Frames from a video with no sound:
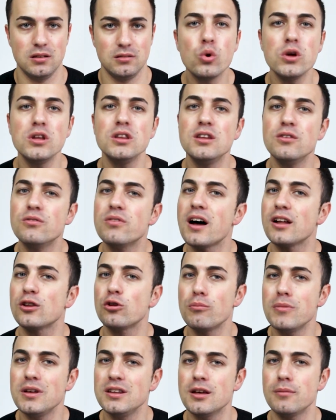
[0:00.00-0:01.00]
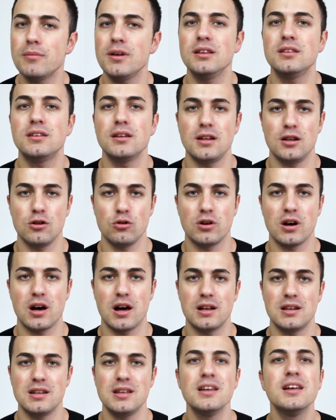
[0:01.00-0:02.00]
quindi vado mediamente nei
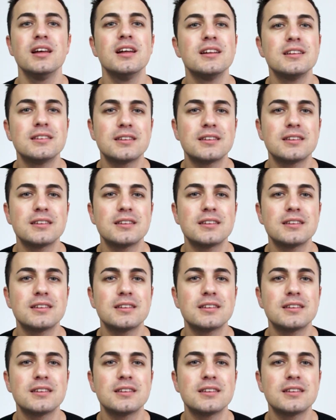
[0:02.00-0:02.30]
locali